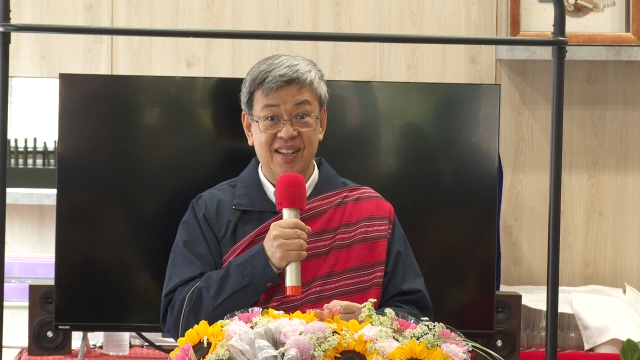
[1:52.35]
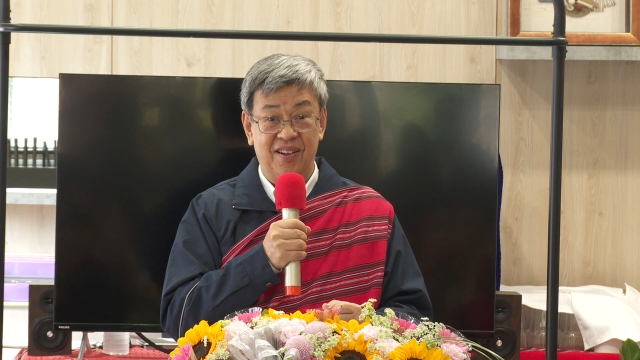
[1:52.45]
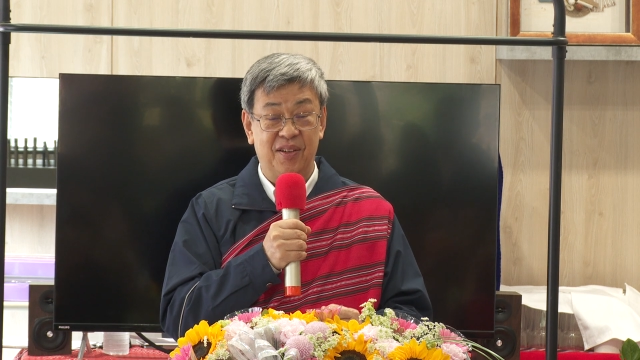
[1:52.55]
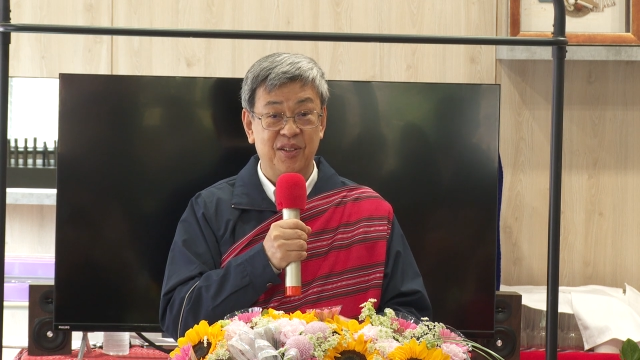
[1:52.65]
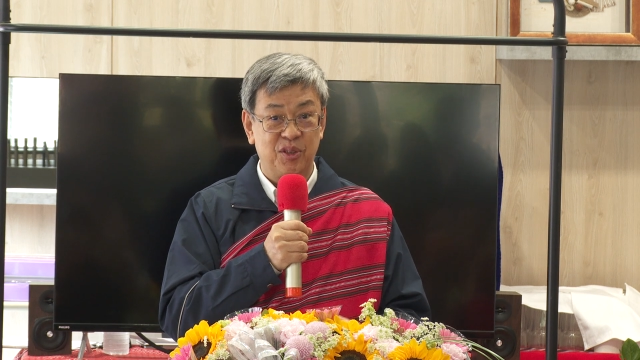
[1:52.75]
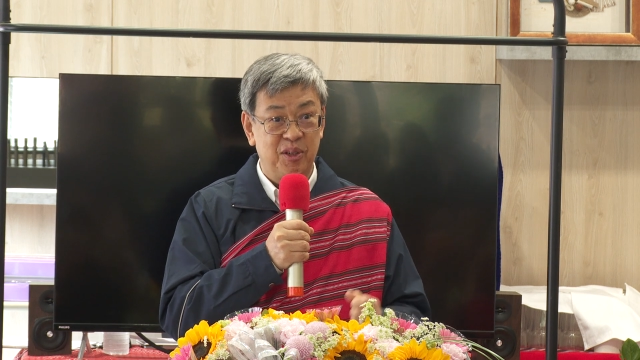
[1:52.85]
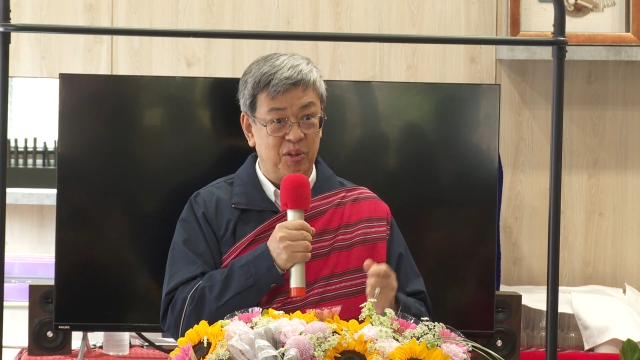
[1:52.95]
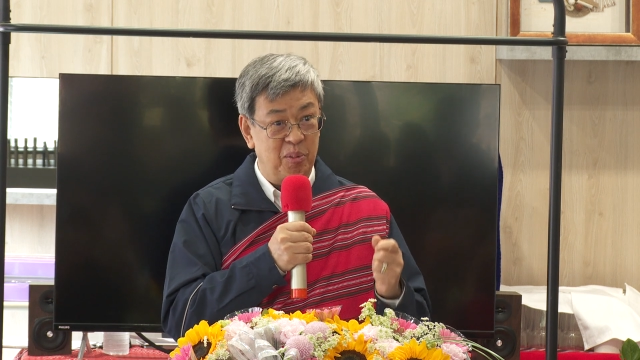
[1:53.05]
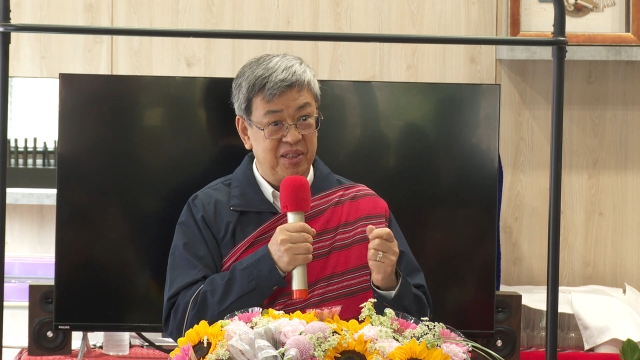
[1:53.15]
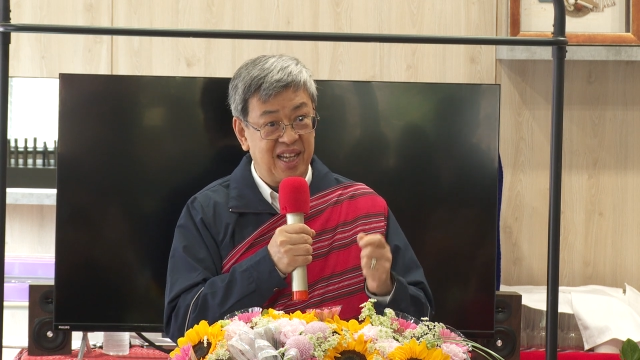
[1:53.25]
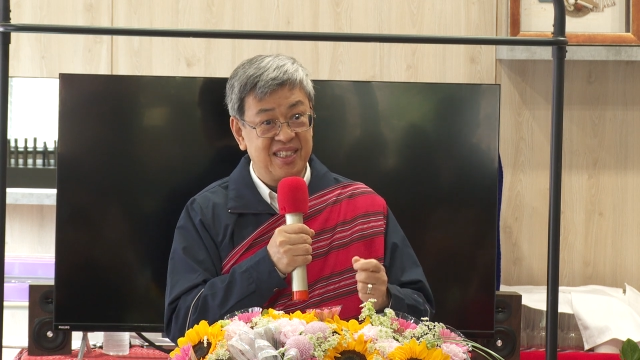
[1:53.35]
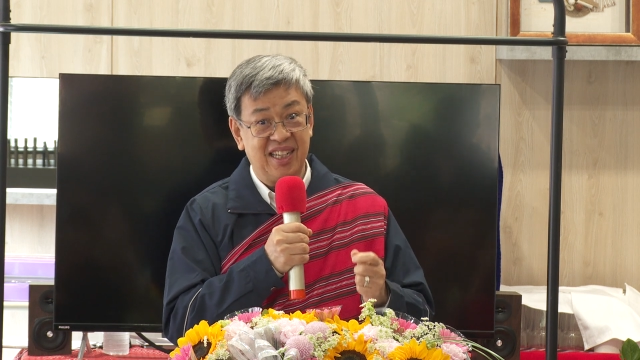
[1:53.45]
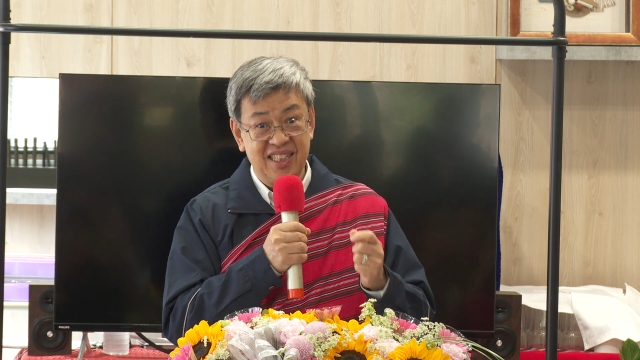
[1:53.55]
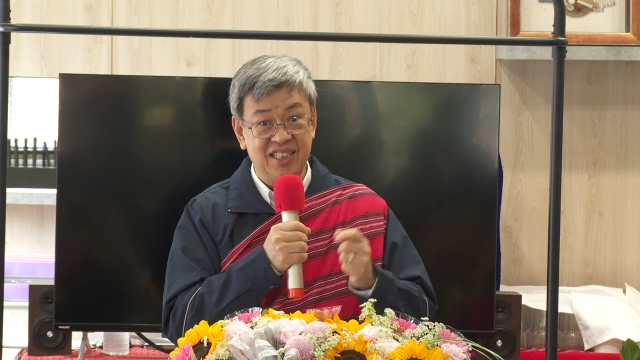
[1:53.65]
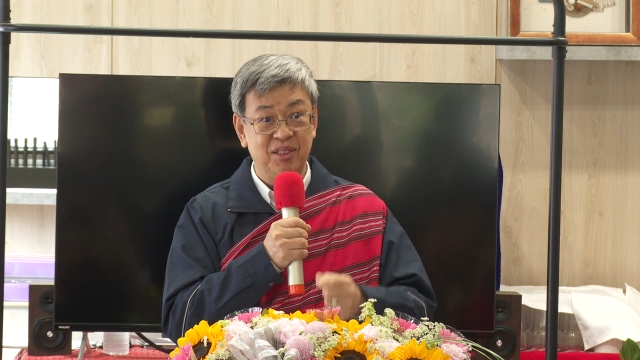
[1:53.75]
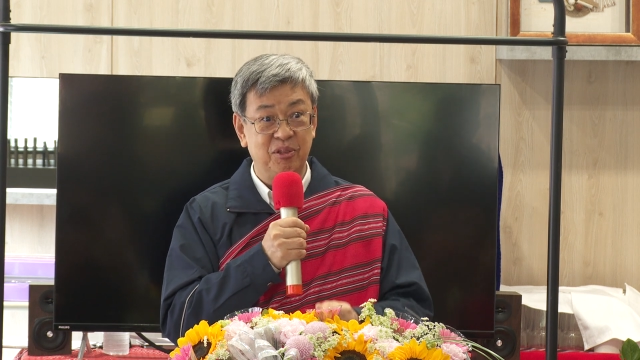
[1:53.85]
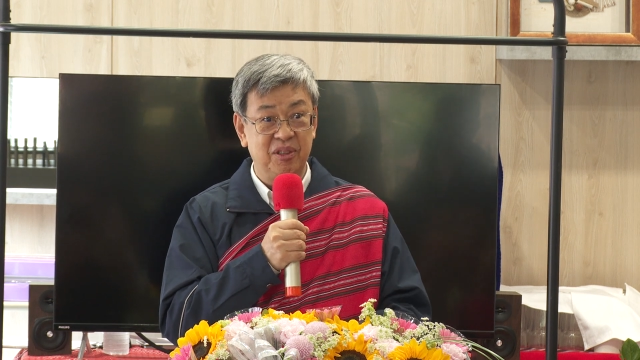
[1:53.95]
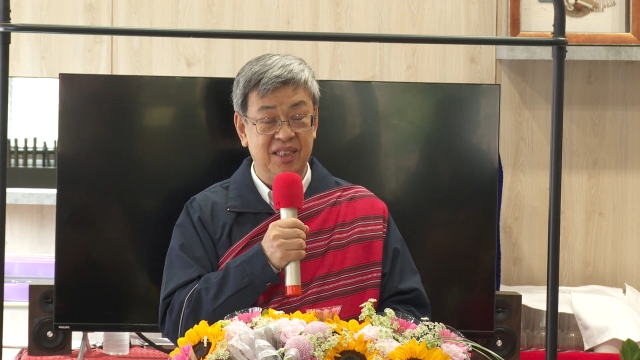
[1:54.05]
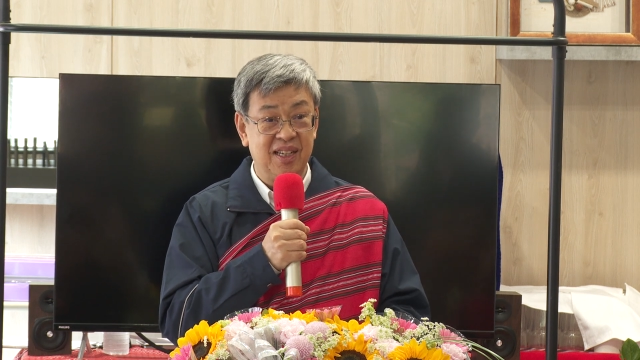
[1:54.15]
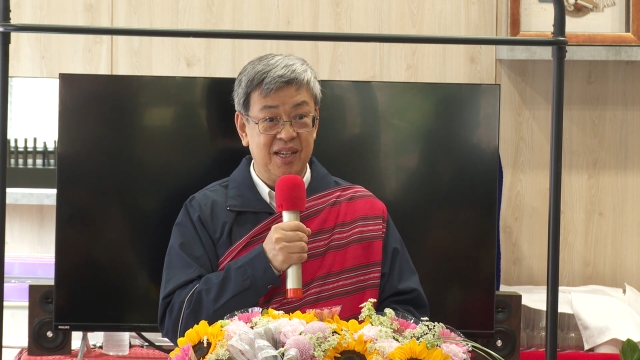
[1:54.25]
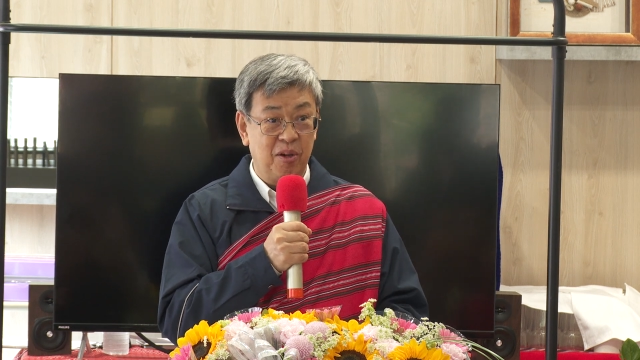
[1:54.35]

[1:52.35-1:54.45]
哦，所以我们大家一起努力。